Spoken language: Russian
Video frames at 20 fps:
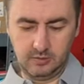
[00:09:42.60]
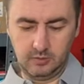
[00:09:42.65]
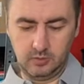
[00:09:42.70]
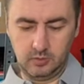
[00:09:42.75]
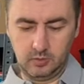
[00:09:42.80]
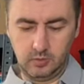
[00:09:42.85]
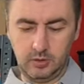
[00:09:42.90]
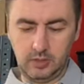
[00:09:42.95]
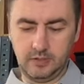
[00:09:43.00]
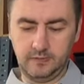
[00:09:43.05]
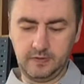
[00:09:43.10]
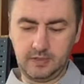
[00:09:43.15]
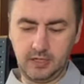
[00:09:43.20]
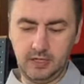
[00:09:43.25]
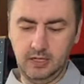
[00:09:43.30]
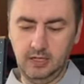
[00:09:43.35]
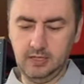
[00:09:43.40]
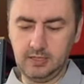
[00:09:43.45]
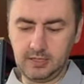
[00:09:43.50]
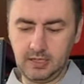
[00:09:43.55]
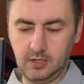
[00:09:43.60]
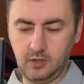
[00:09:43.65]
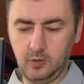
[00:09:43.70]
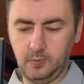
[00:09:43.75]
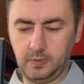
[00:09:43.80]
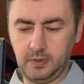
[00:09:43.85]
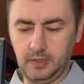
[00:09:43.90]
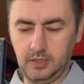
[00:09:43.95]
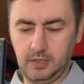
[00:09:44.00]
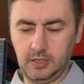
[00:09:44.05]
Только вскрылась
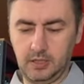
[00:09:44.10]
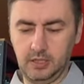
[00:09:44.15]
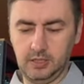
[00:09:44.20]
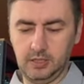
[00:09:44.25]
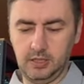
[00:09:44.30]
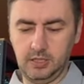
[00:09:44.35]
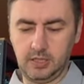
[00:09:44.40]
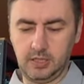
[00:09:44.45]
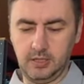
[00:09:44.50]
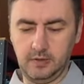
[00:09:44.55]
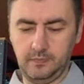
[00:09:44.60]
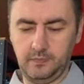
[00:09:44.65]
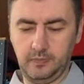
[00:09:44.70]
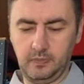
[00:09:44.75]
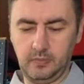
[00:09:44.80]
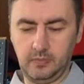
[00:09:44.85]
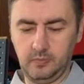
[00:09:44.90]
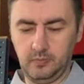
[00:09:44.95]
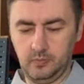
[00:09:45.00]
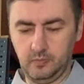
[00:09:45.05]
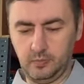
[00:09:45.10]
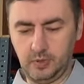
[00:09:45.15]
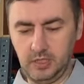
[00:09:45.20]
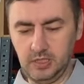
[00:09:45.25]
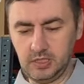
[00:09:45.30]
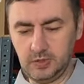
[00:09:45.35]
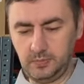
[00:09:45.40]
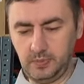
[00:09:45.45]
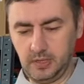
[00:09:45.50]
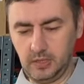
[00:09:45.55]
коробки крышечка. В
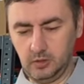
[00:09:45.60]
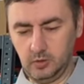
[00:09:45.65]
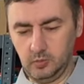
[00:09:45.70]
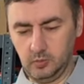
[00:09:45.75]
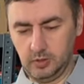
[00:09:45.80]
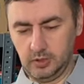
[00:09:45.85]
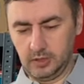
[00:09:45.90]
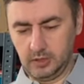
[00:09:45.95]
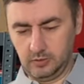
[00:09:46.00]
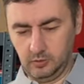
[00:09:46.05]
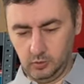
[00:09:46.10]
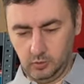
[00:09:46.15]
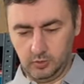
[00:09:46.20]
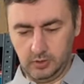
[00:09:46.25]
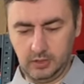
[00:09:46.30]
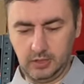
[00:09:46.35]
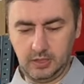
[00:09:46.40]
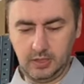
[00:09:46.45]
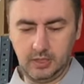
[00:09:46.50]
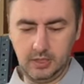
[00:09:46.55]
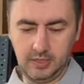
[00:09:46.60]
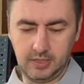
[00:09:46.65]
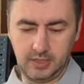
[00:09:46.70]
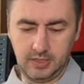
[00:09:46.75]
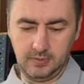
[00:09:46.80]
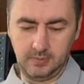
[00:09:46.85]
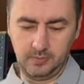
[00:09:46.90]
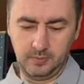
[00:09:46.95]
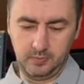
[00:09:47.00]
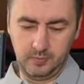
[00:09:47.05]
принципе, я думаю, это, ну, эта
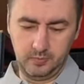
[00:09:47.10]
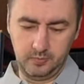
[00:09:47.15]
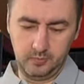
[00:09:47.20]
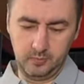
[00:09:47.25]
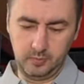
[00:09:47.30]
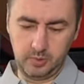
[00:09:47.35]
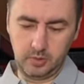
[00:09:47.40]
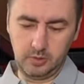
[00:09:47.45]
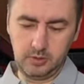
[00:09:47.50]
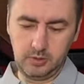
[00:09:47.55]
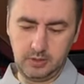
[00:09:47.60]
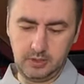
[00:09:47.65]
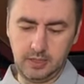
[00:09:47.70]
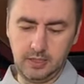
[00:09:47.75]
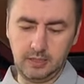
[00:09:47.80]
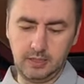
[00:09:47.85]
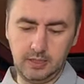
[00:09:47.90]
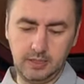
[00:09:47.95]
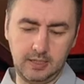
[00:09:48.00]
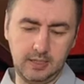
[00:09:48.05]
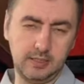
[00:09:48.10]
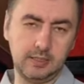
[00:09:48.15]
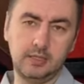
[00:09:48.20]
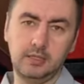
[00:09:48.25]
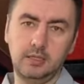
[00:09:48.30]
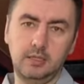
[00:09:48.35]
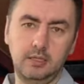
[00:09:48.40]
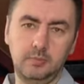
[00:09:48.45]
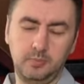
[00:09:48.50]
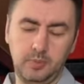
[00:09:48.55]
крышка просто так для
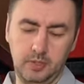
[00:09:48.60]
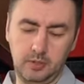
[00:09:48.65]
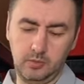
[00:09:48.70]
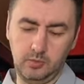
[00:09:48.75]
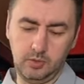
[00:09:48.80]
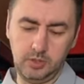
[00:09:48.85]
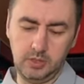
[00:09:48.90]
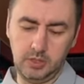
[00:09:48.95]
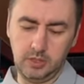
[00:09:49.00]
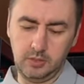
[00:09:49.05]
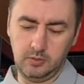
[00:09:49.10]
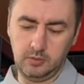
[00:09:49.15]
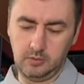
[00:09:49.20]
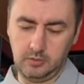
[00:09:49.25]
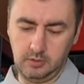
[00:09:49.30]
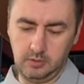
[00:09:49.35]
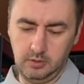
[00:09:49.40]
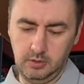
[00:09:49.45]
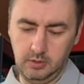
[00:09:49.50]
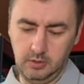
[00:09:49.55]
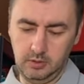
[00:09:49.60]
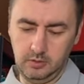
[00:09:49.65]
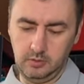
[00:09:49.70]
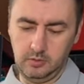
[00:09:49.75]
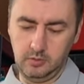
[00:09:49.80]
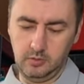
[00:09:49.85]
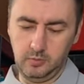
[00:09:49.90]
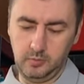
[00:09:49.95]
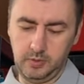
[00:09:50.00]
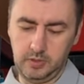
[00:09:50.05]
красоты прикручена. Вот.
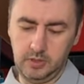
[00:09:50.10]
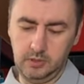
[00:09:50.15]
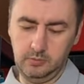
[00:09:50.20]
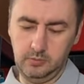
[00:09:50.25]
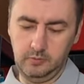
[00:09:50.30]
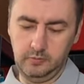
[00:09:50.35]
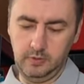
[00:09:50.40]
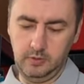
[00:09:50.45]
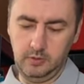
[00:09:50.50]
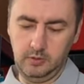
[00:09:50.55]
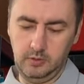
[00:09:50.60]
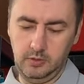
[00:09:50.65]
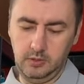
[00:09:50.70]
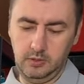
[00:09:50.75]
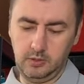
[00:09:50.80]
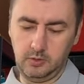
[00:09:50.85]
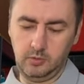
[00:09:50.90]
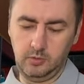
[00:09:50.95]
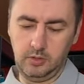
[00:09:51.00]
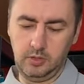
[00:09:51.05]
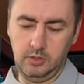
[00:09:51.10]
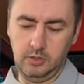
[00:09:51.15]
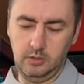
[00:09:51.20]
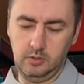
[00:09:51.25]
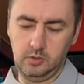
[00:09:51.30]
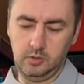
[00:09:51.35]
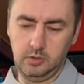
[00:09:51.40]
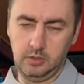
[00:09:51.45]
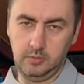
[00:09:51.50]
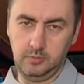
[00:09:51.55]
Ну почему вы ее не докрутили?
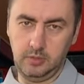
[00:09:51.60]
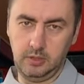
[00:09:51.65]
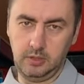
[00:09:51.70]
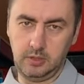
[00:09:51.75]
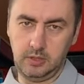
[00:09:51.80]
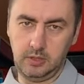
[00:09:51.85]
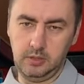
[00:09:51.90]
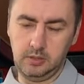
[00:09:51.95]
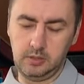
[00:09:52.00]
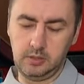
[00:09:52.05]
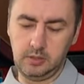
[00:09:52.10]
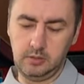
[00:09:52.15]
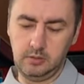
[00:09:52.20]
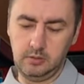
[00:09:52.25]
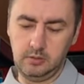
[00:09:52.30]
Чего она болтается?